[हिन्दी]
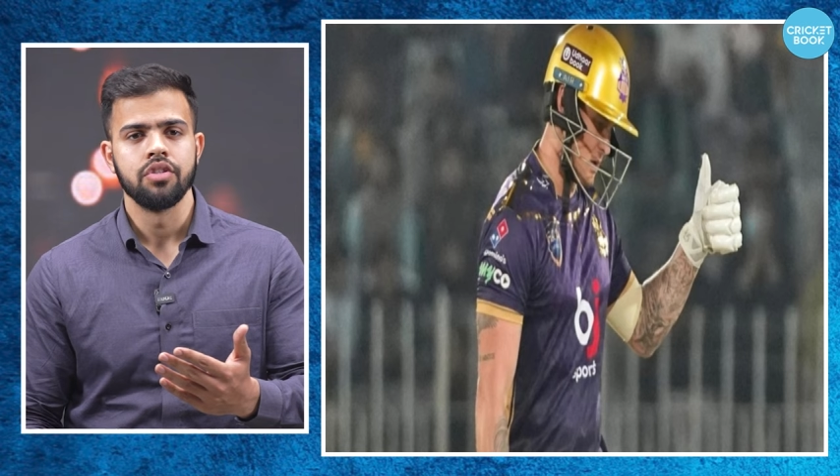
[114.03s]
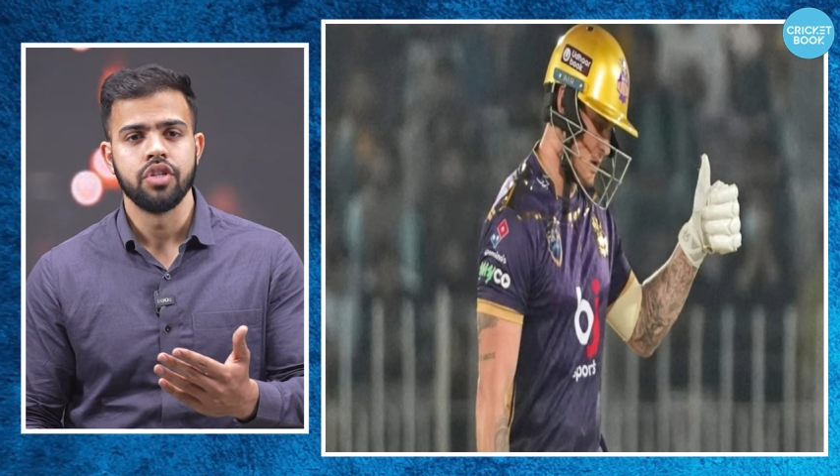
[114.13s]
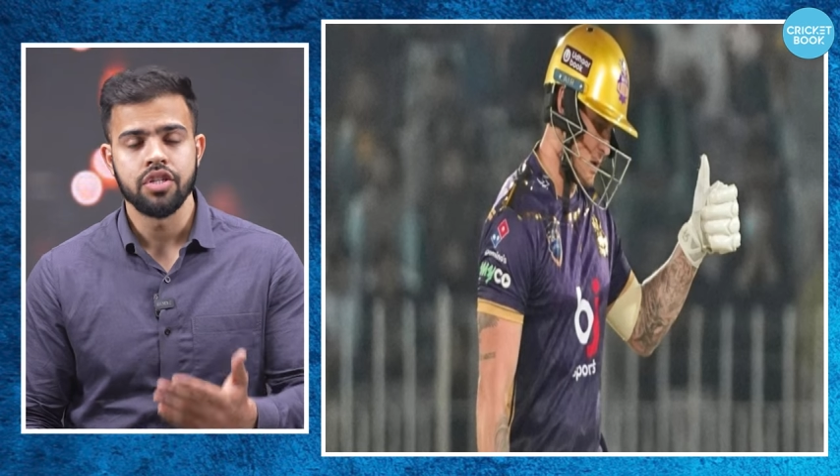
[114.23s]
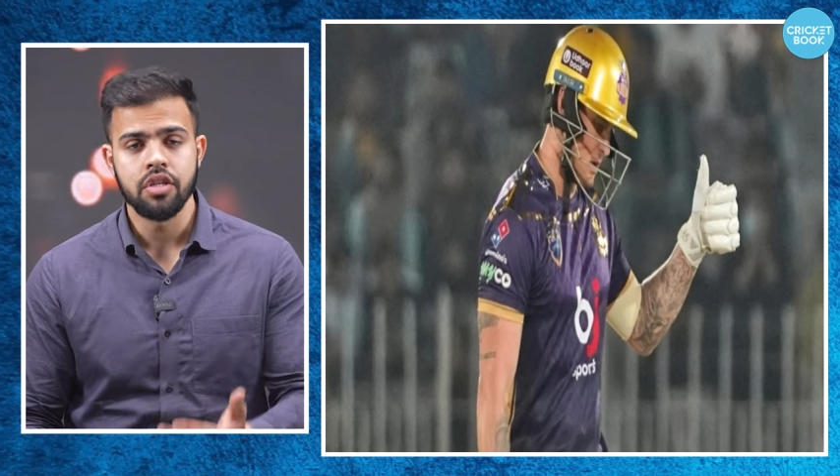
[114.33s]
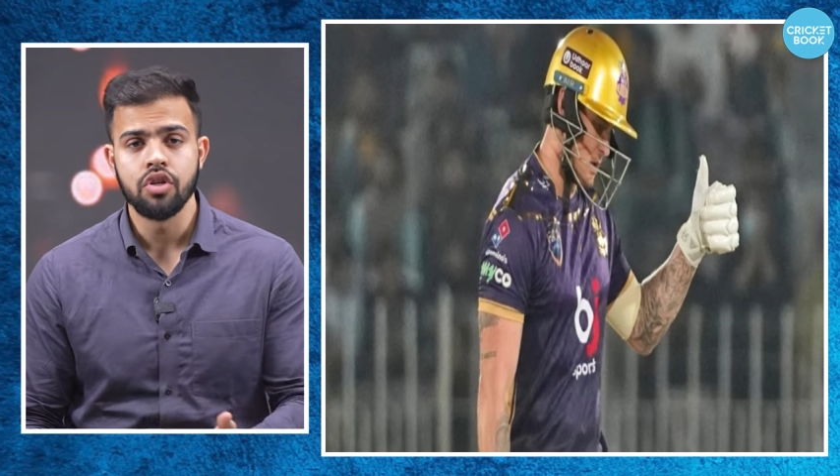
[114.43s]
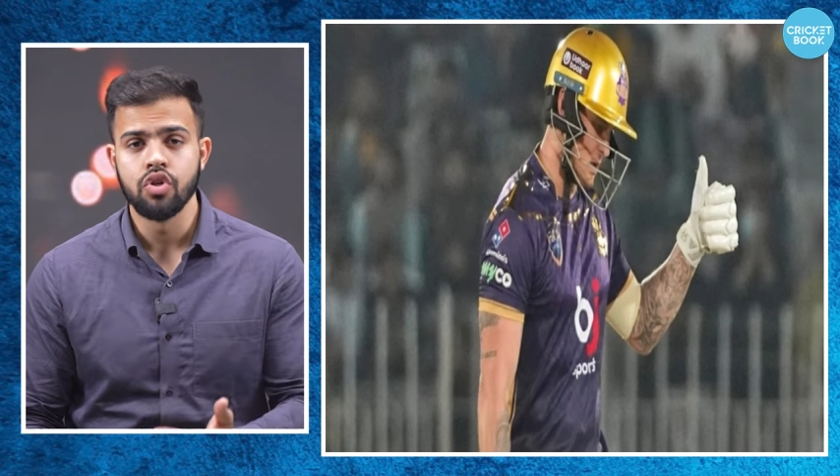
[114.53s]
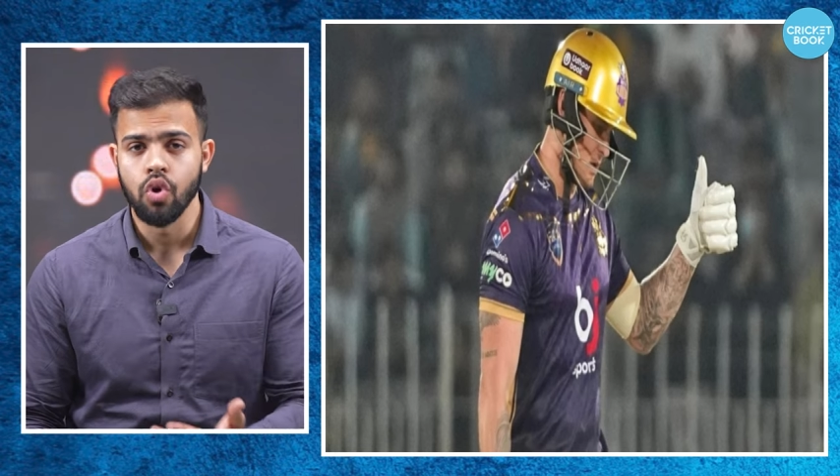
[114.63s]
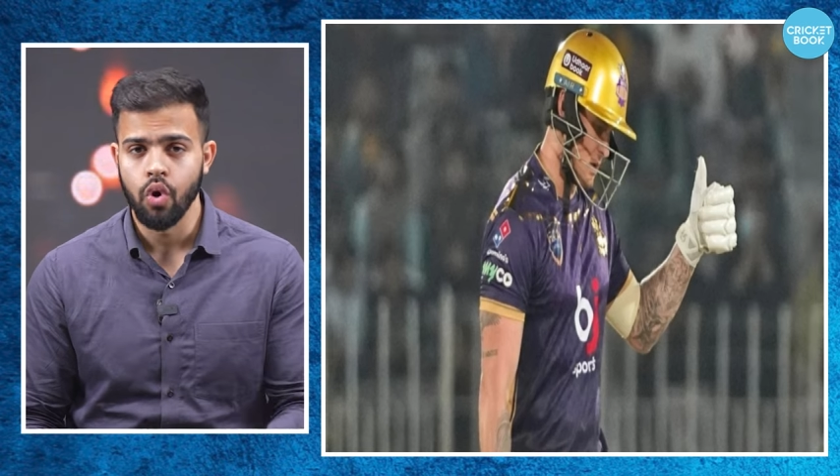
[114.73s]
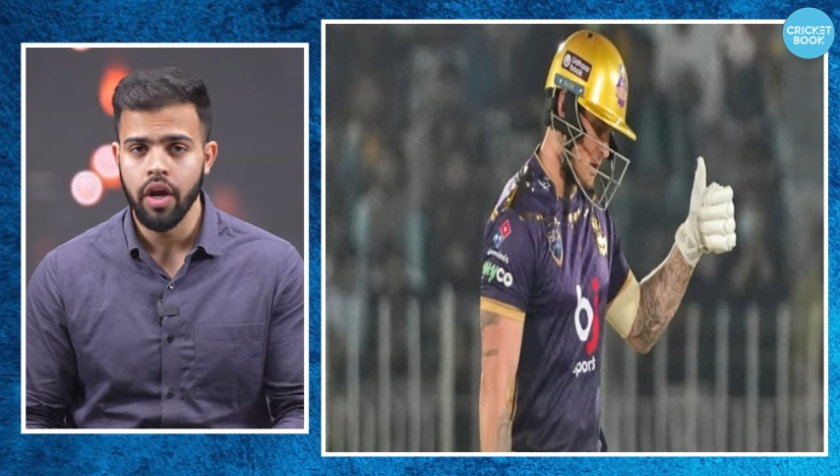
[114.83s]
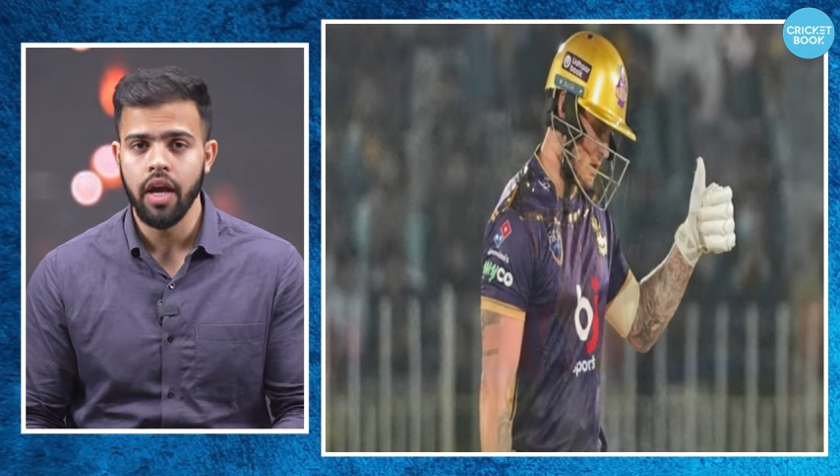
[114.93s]
जेसन
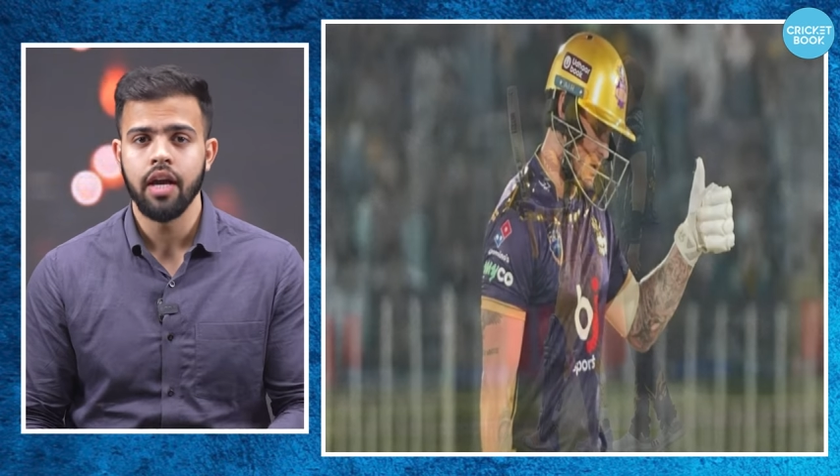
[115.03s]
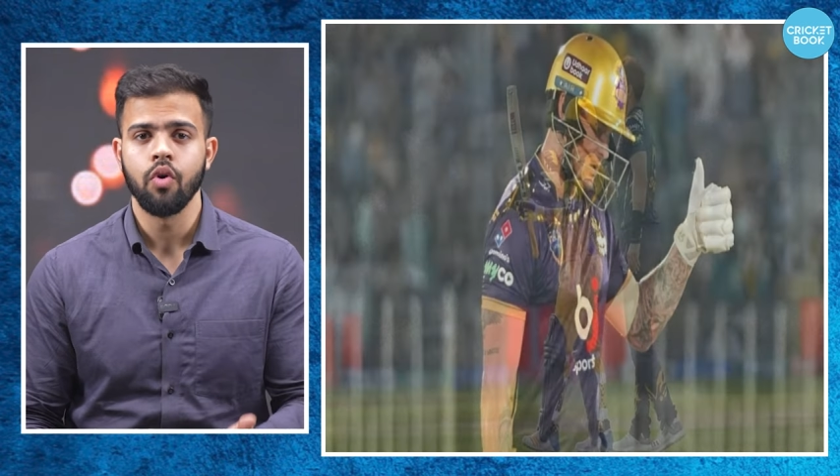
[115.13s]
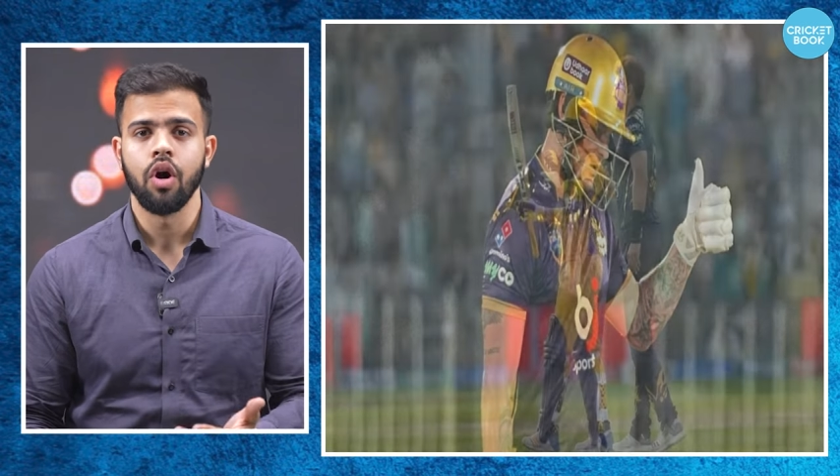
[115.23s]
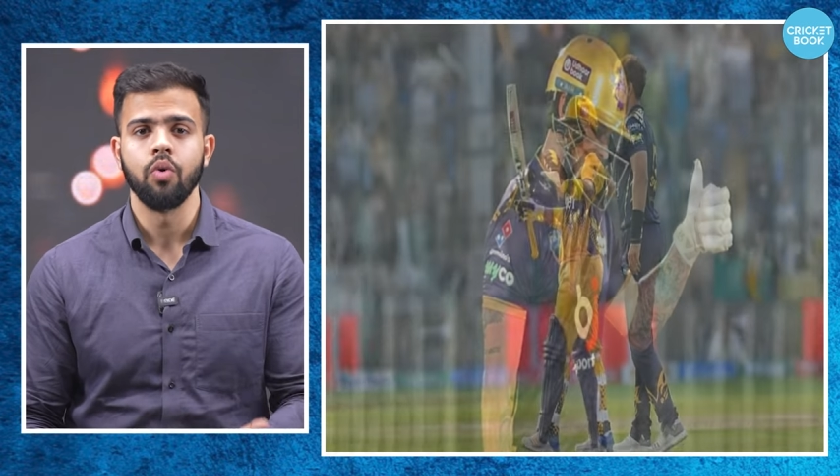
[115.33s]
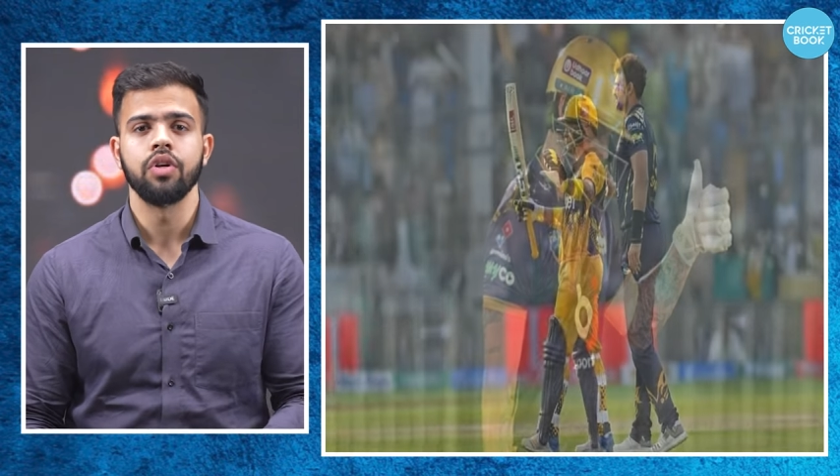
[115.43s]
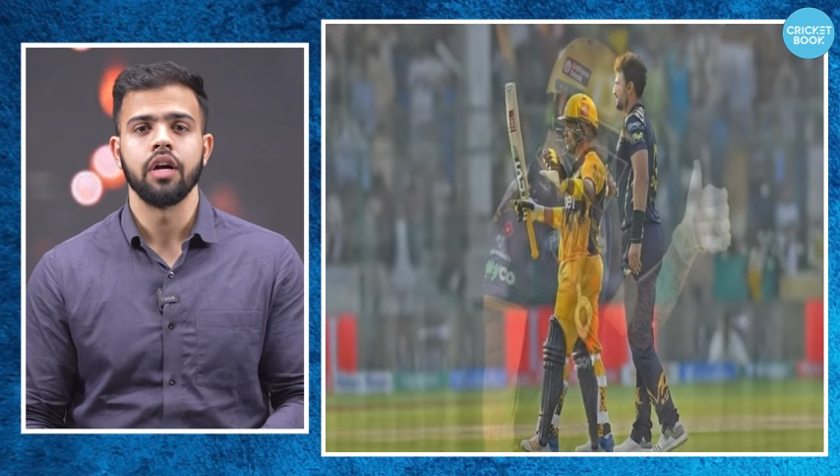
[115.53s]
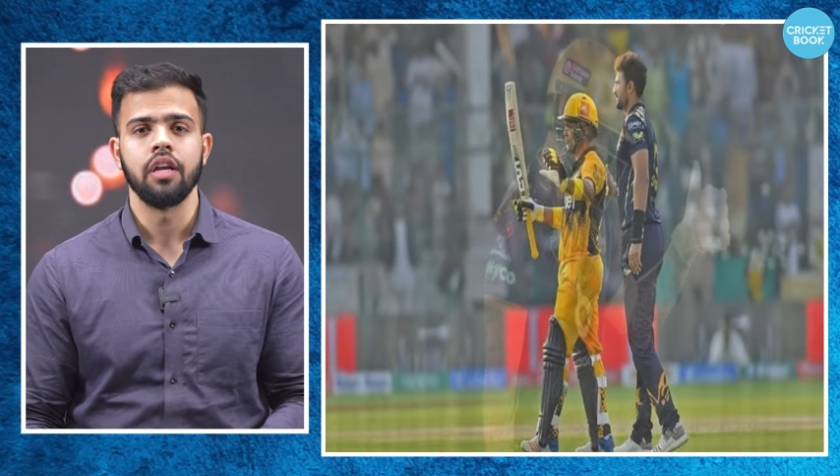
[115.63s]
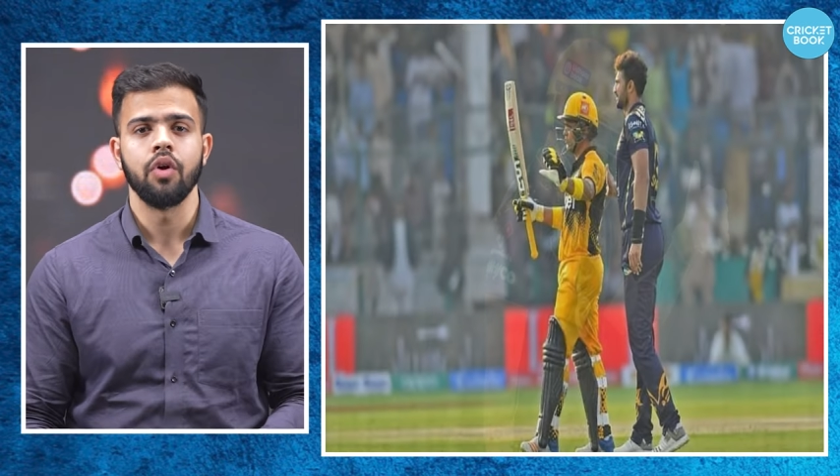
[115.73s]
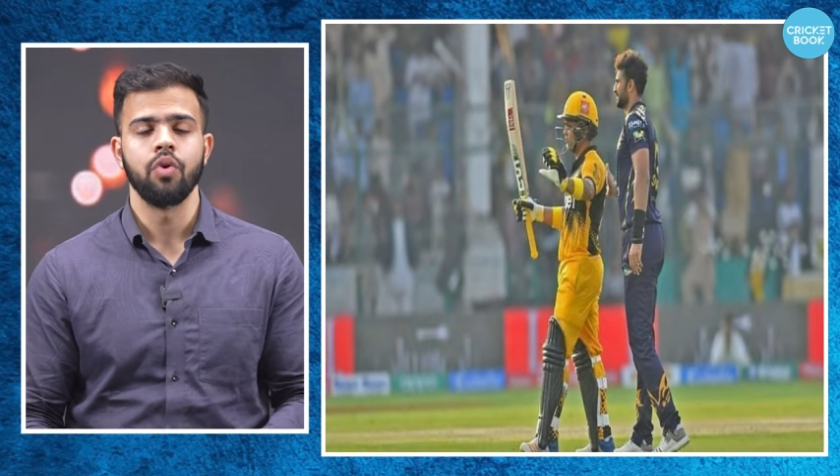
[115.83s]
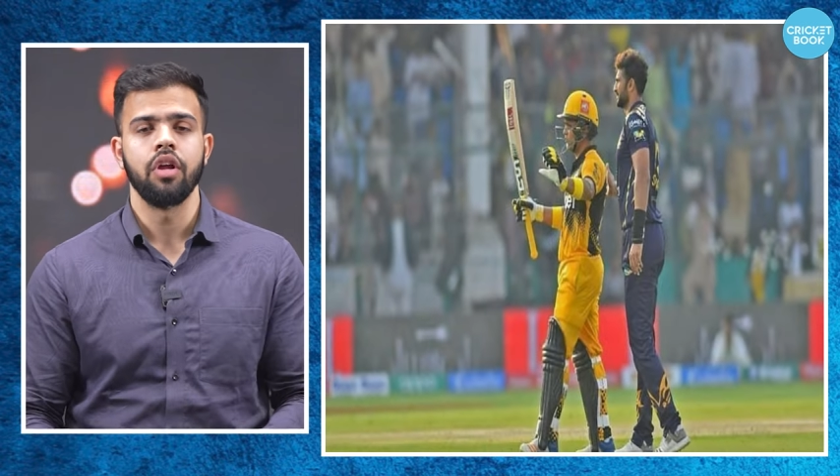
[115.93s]
रॉय को आउट कर
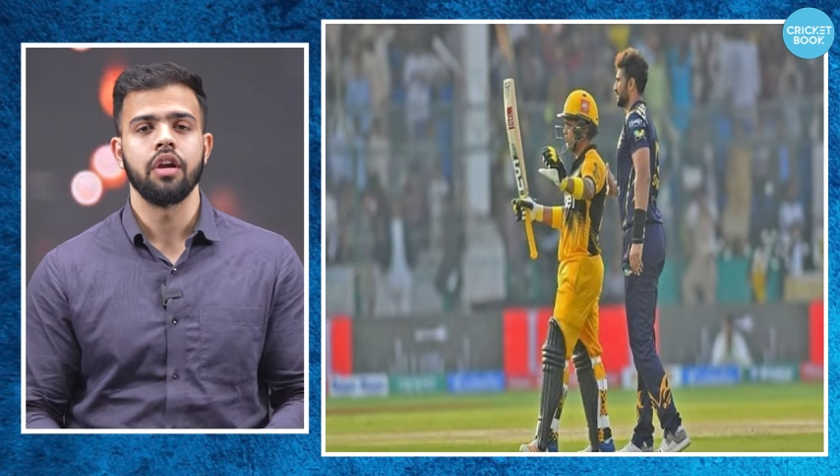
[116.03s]
लिया उन्होंने